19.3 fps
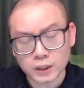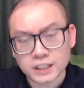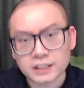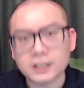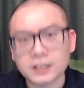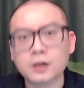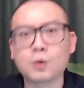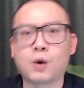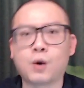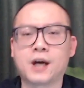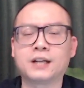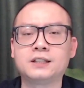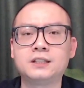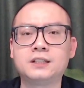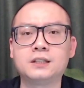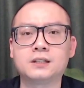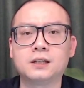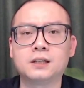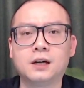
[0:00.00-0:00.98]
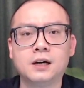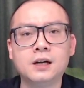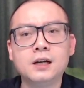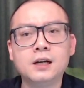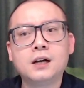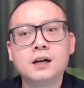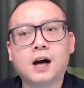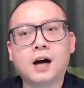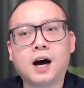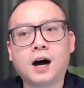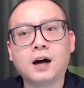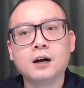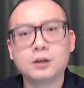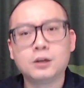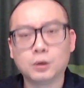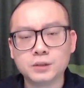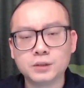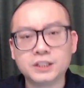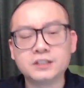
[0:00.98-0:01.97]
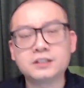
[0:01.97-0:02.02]
款的汽车啊，
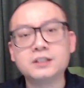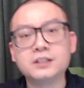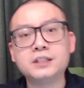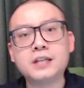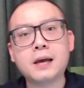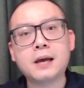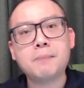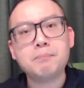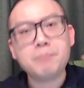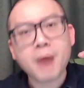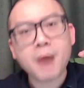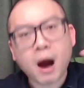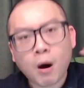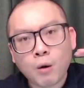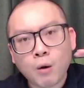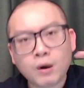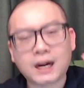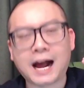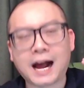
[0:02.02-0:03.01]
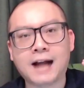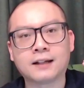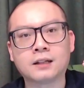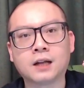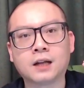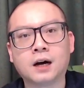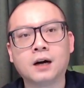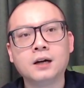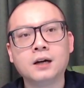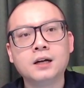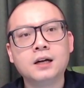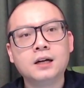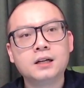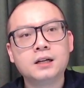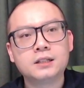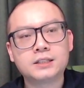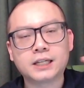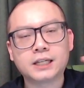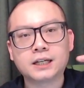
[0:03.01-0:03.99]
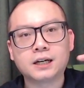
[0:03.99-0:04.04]
尤其是一些标杆的
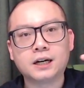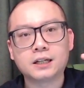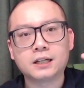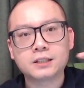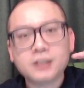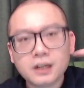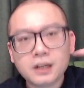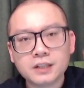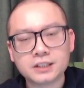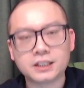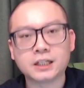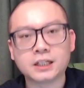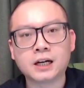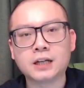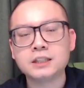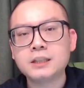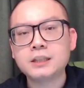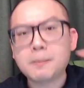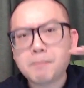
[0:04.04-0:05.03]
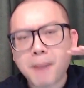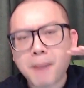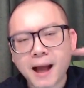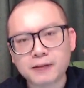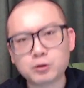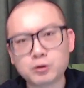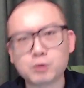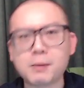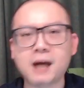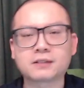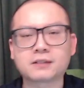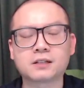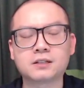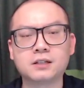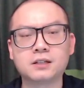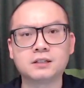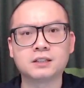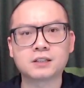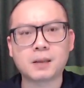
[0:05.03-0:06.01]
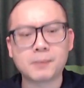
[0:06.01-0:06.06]
这个车型啊，一些 benchmark 的
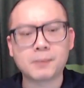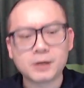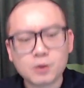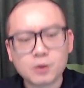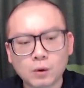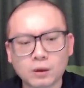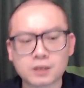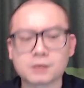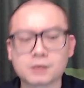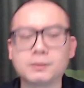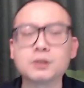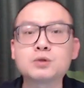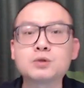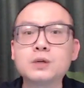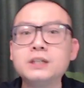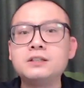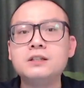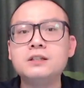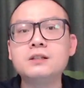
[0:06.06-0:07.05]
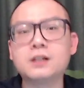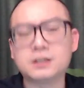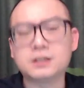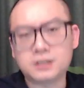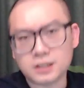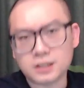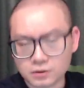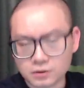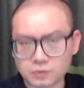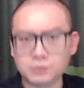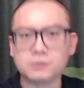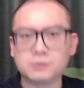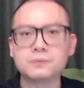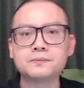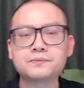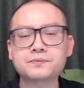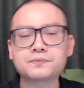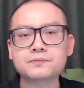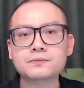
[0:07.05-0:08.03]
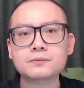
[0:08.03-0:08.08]
车型，他们用了什么最新的技术
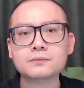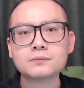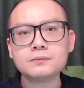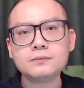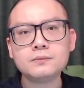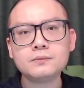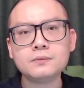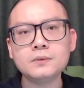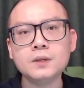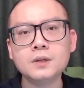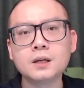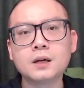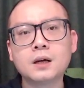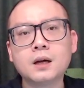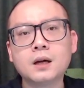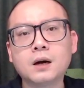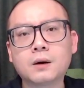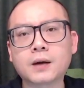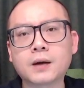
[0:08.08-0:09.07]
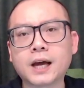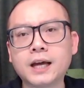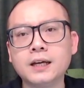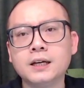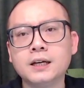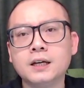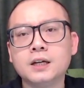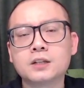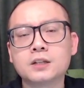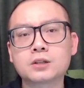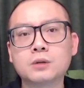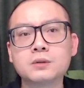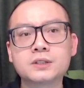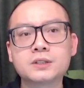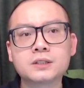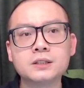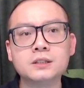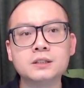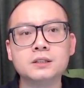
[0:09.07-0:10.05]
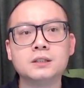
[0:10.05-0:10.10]
？OK， so
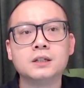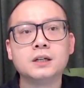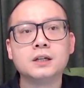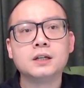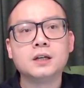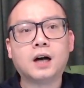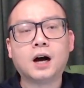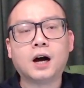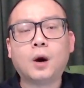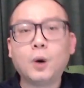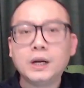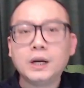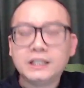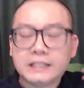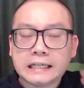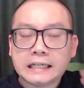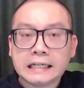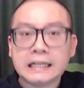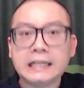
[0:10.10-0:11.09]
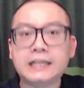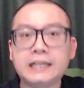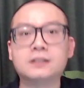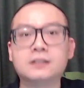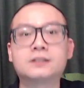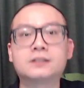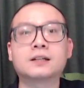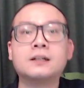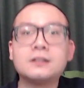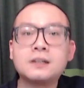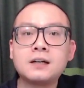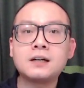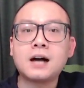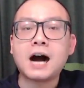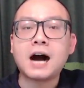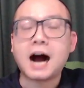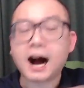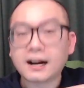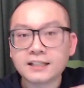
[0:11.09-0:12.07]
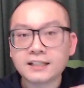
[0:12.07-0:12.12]
是会引领整个
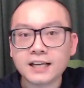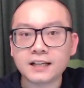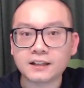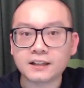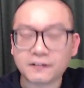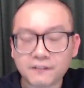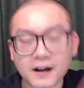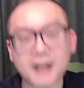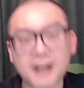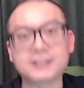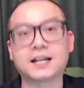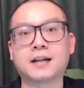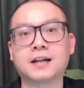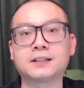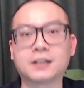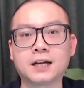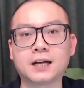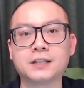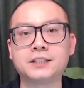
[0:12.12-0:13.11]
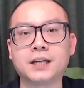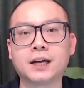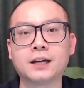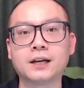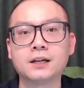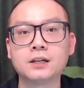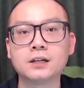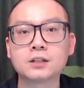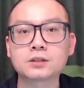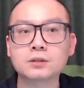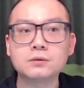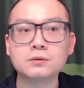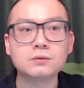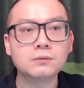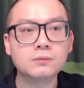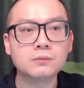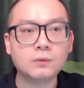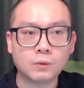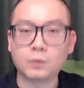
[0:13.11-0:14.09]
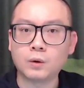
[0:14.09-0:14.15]
行业的发展的那些 ，so
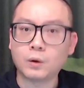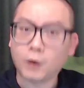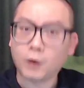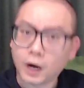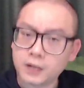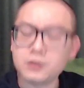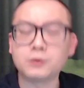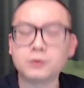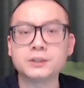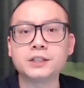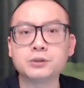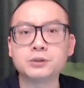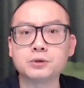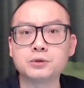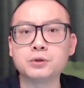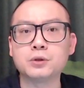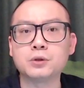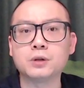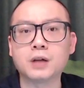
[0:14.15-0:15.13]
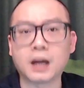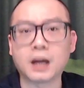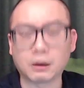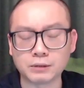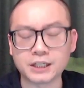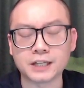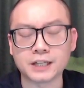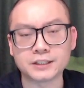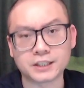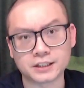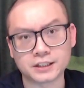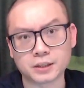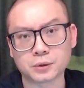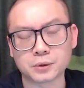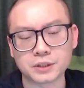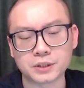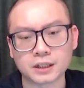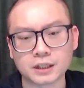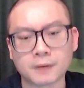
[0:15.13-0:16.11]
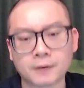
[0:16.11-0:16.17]
我很有兴趣去了解这些东
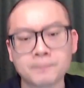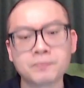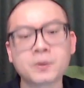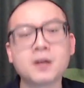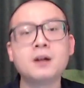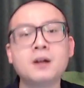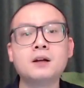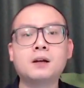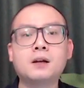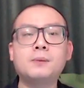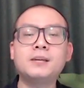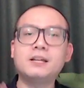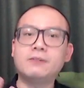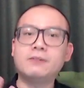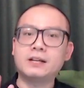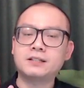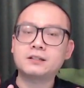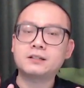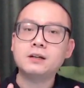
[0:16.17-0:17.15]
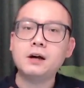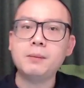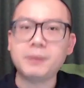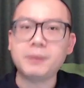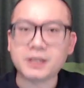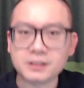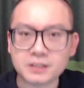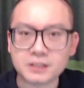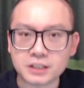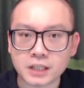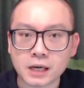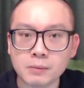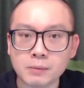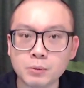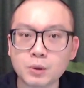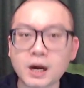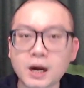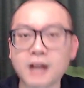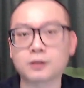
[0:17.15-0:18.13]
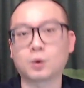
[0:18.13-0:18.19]
西的。那么因为车评节目
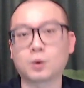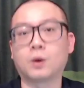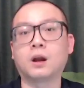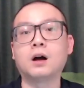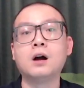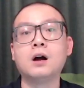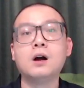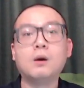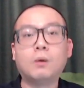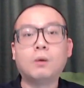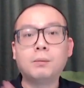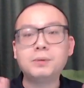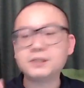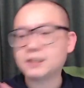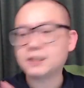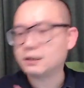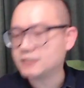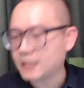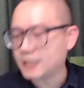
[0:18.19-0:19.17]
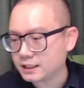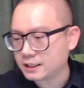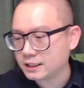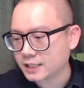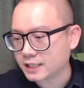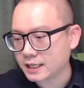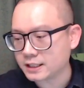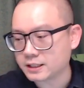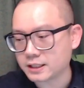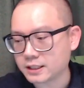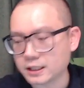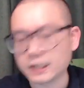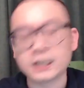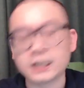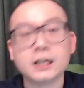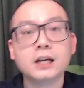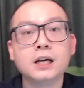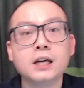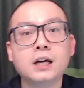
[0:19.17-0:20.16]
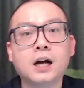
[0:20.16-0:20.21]
看多了，我不知道在这里
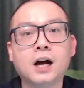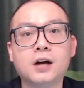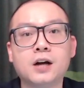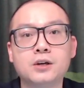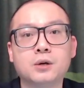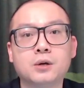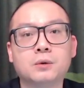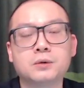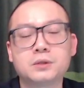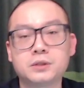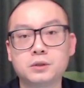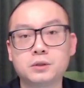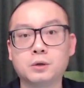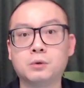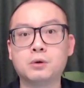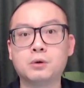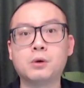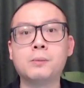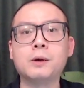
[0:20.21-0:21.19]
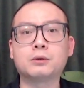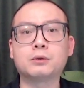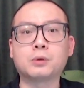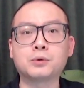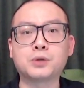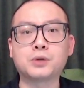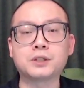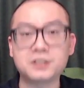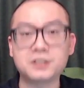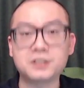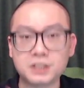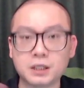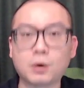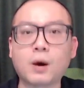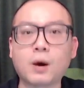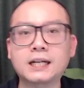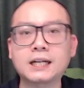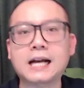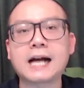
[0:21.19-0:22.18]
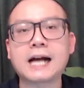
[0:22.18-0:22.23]
有没有同学是喜
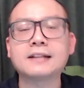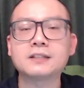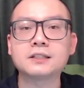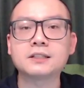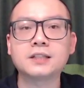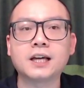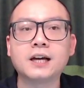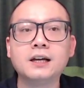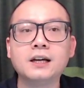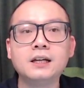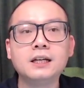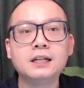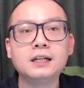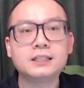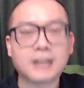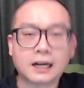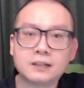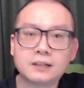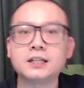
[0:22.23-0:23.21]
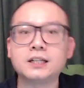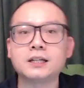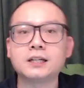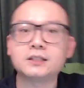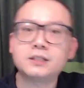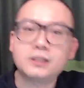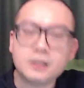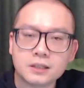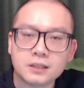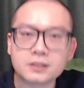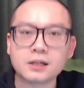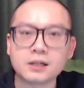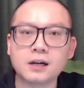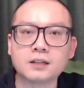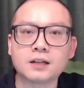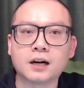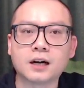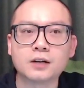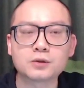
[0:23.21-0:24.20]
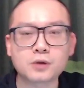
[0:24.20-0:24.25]
欢看这些讲解汽车
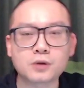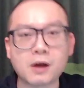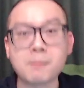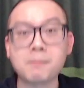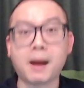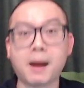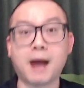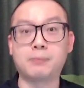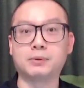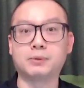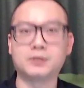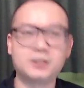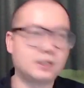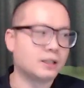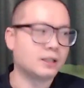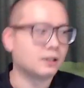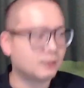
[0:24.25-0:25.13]
的，虽然买不起，